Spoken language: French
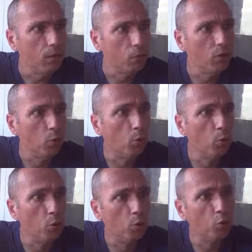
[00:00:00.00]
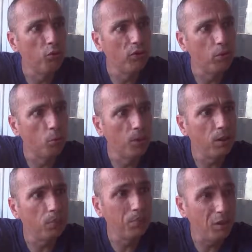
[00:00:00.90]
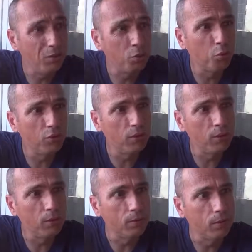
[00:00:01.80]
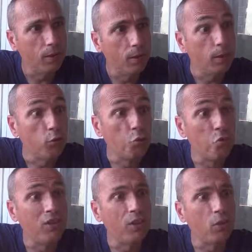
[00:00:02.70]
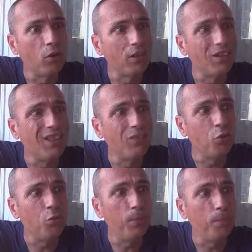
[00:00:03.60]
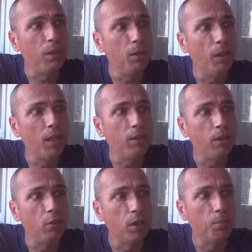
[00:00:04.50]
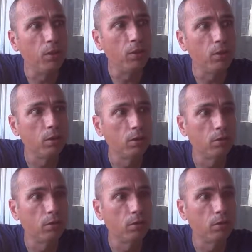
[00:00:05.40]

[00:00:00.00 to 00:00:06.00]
donc qui auront lieu en Russie en Biélorussie, suscitant la des pays baltes et de la Pologne.